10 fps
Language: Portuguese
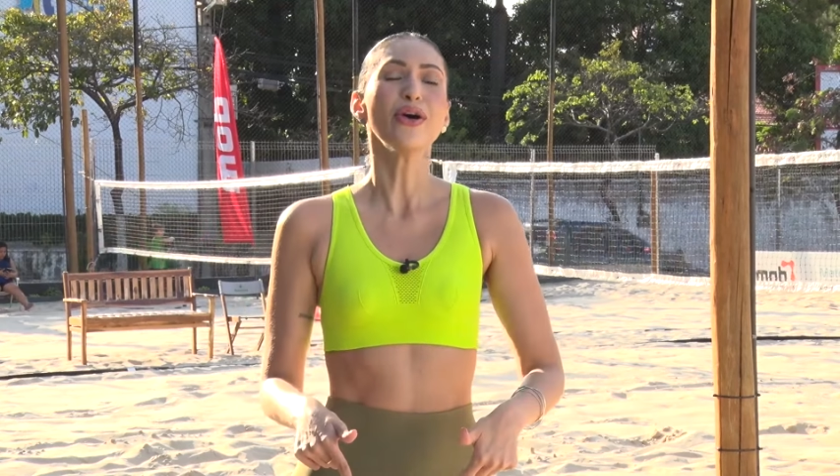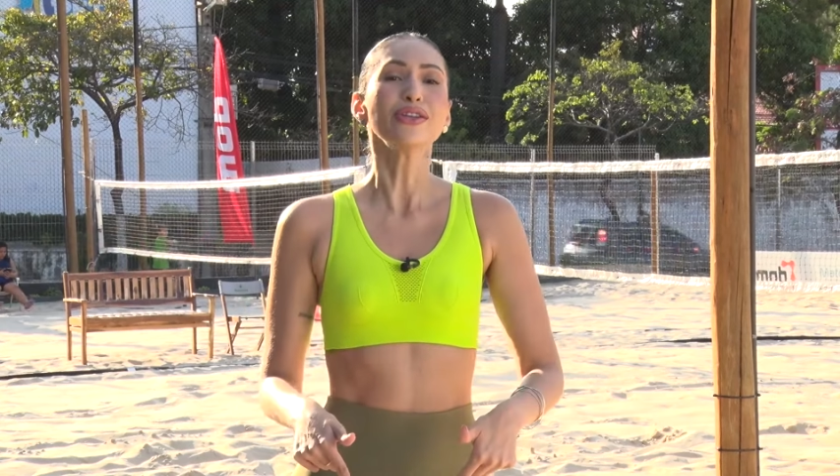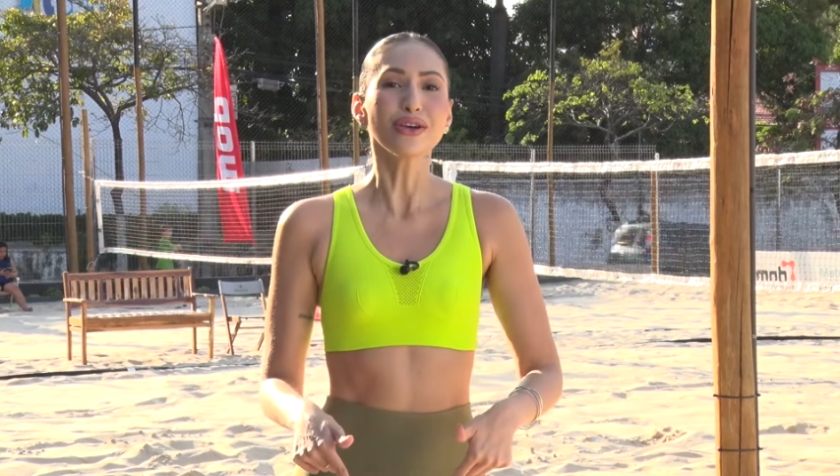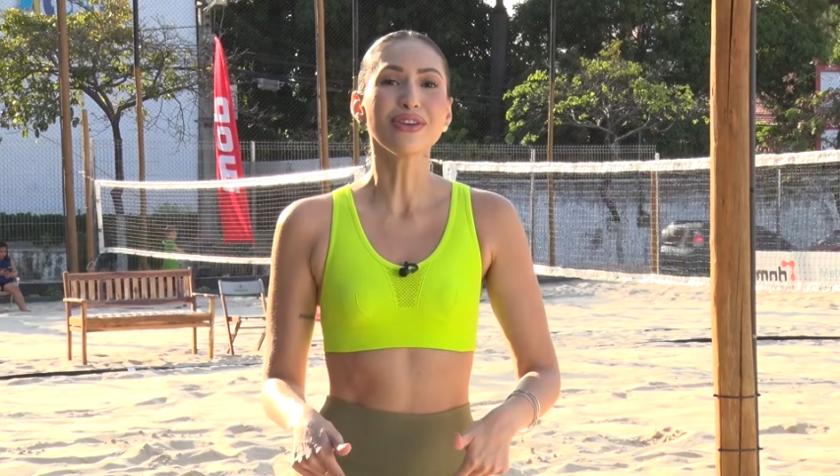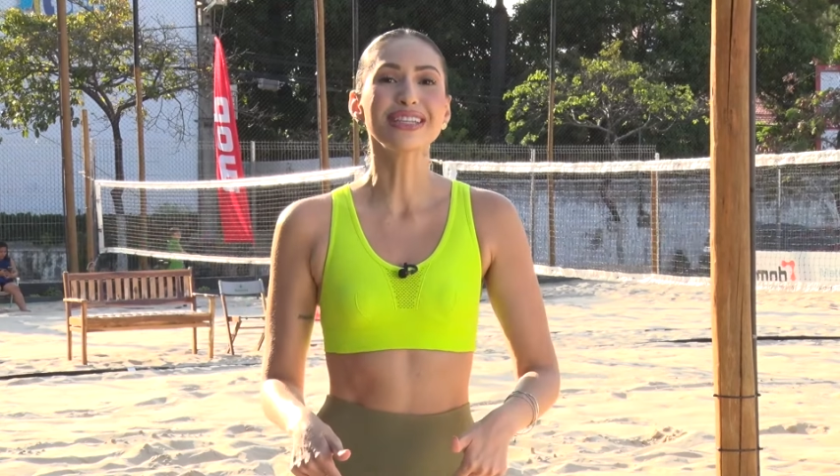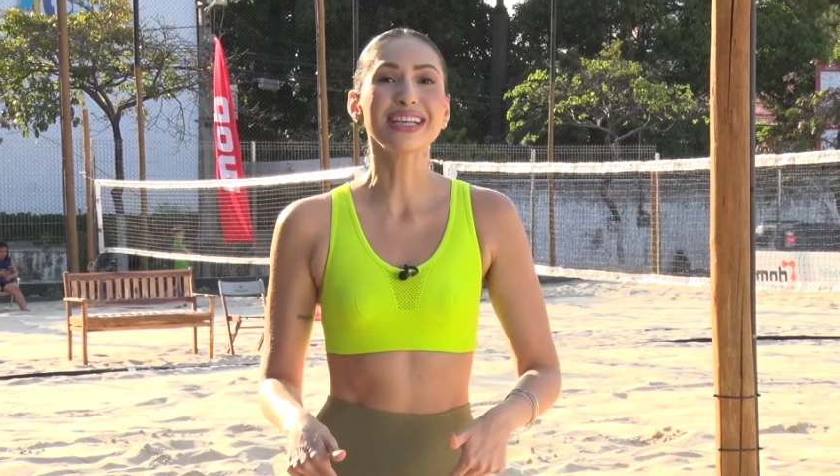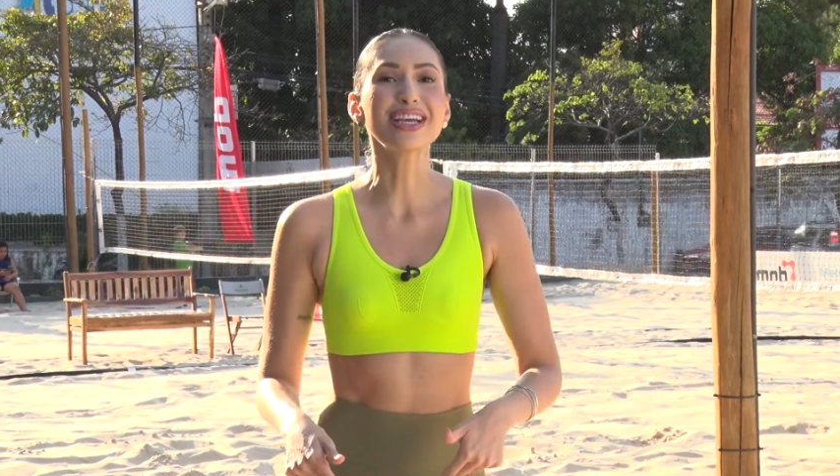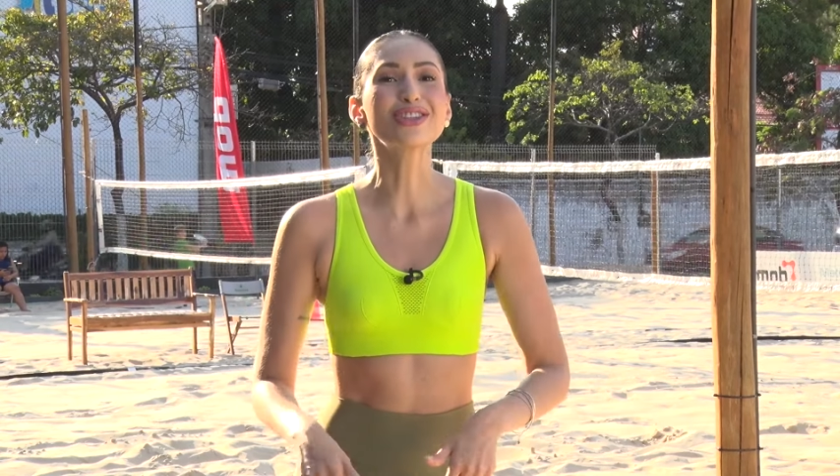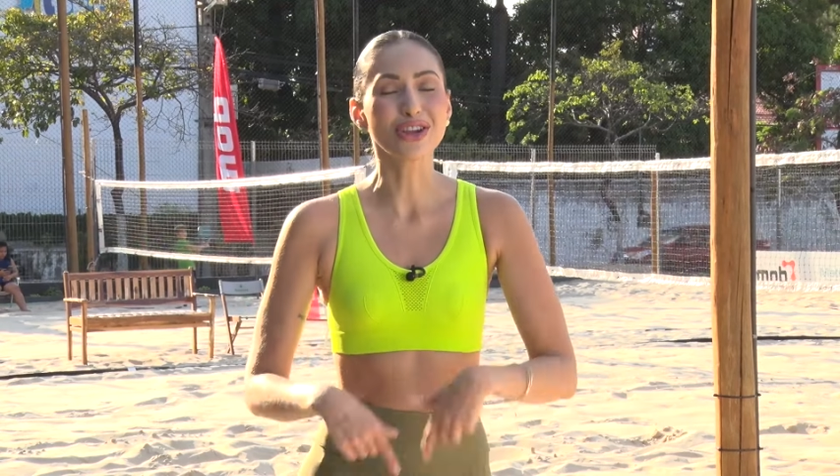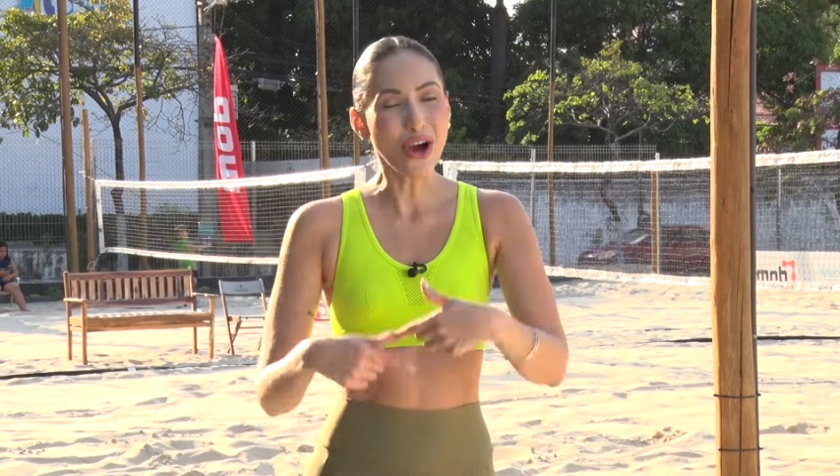Então faz o
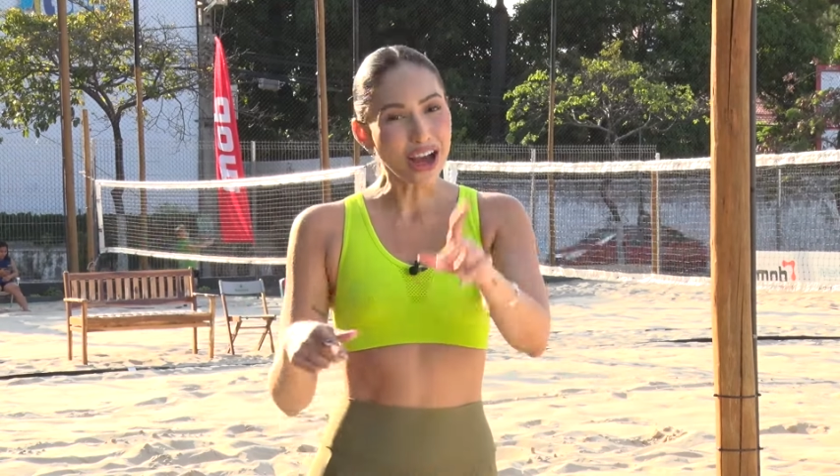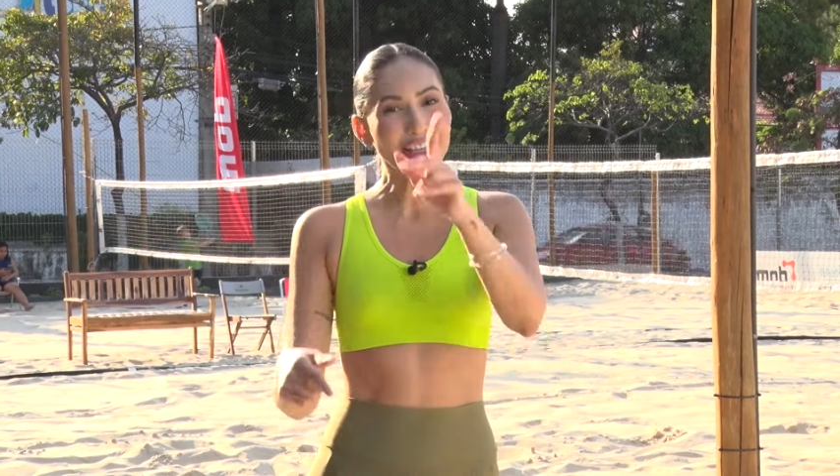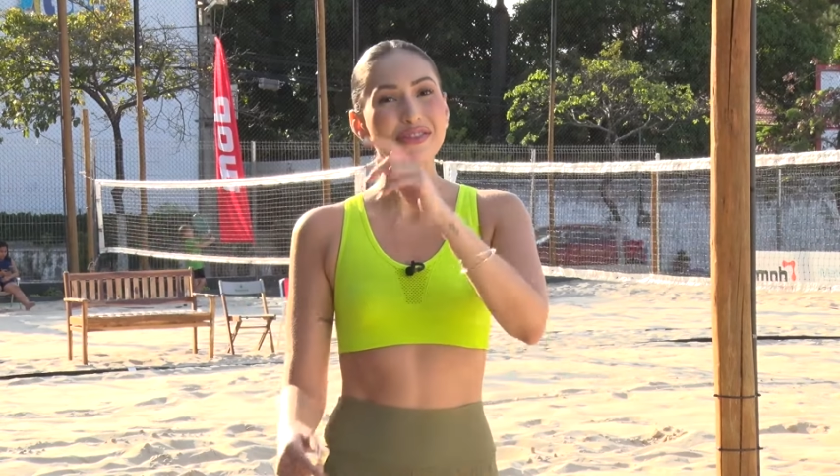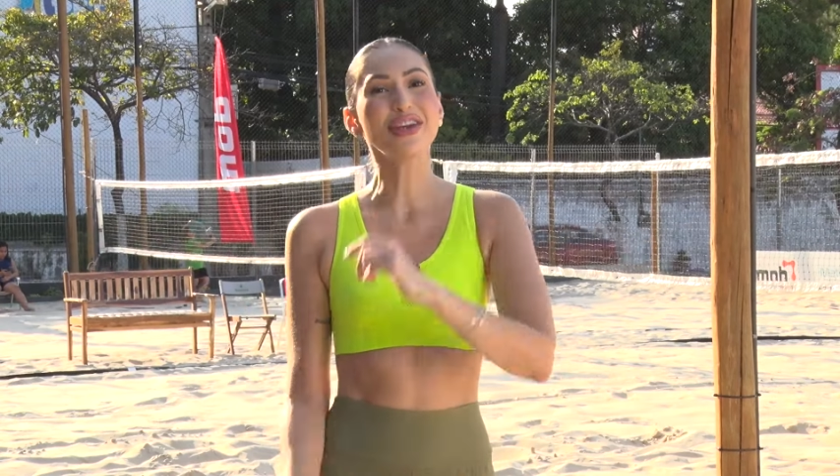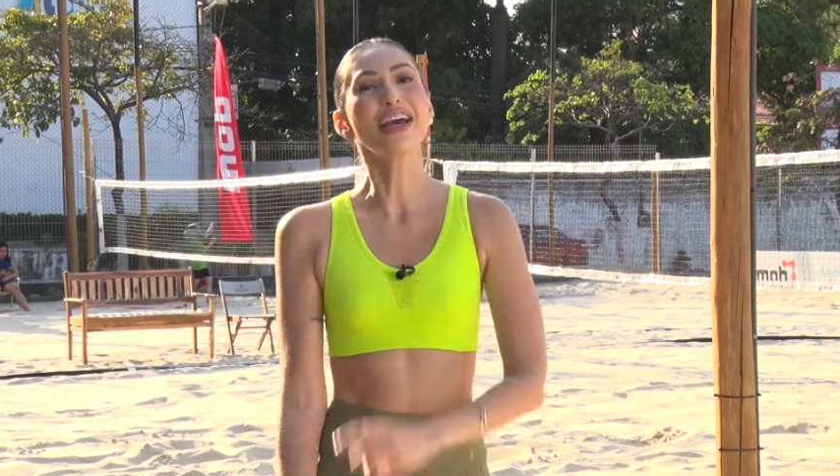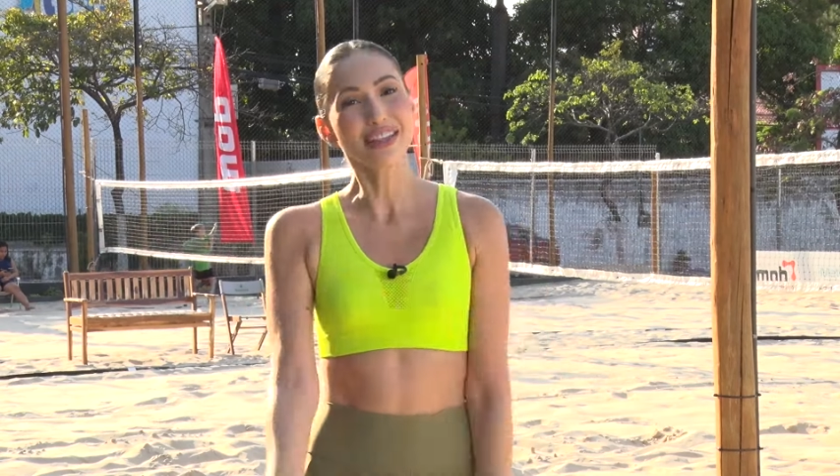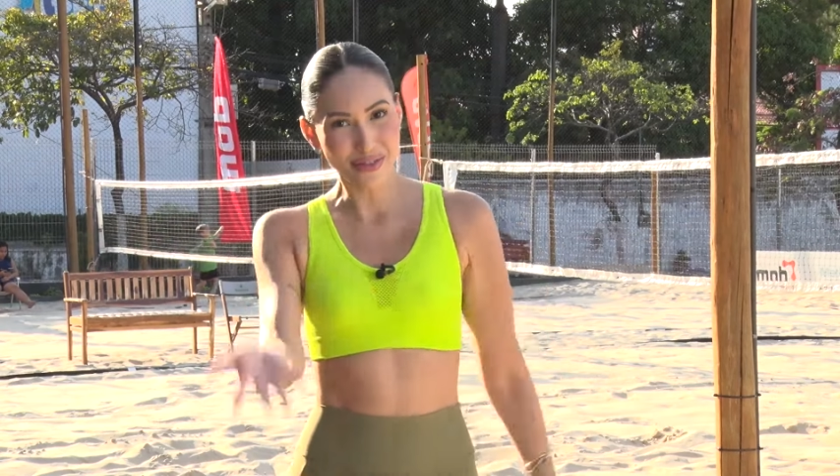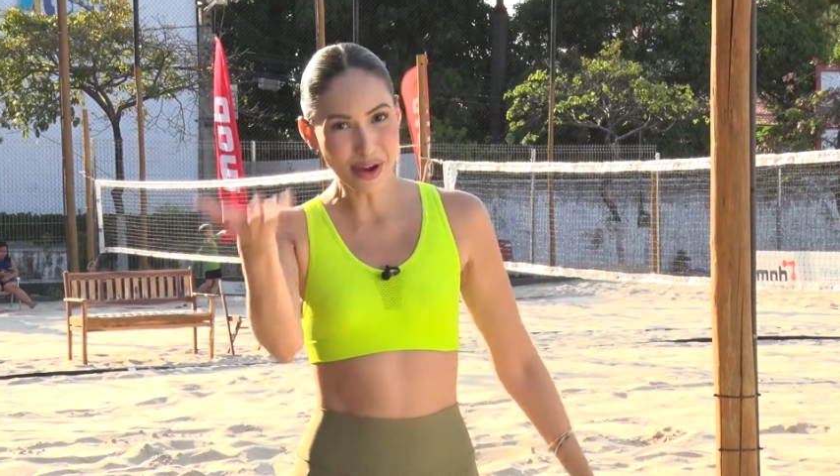seguinte, roda a vinheta e